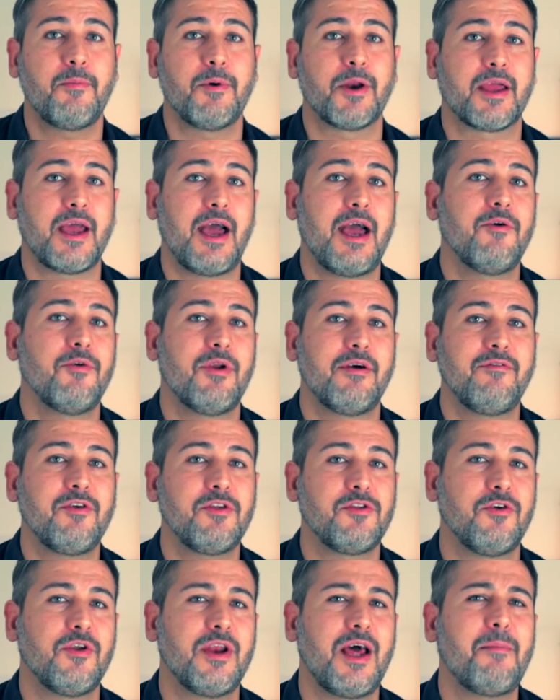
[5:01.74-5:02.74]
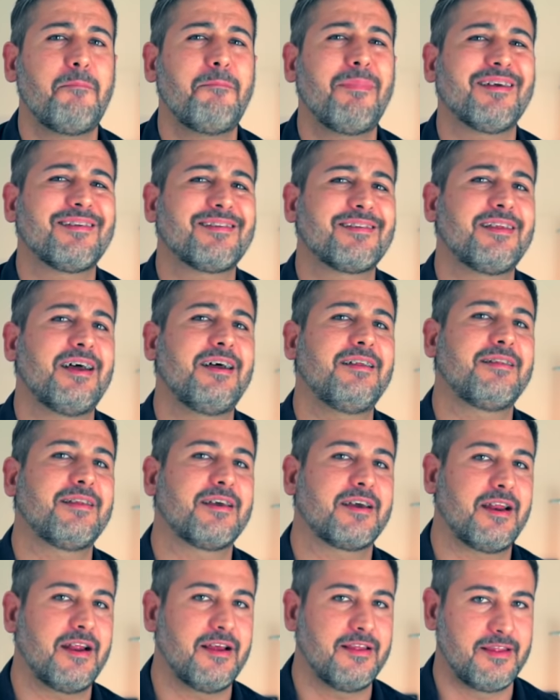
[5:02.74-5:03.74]
perché hai una visione
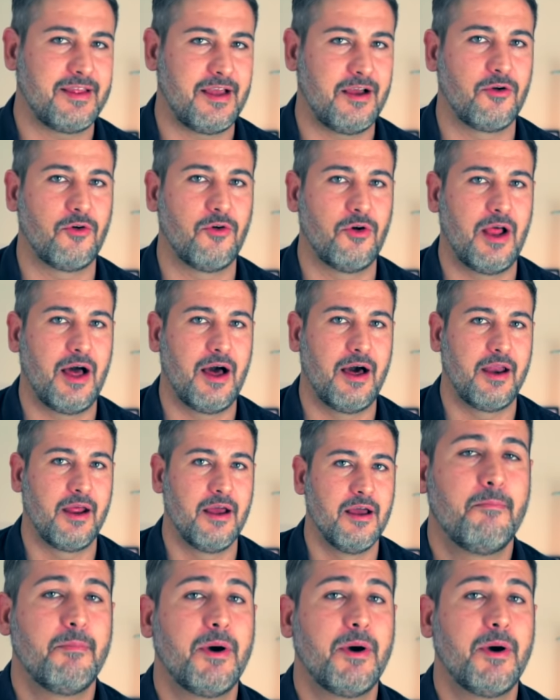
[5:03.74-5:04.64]
abbastanza grandangolare,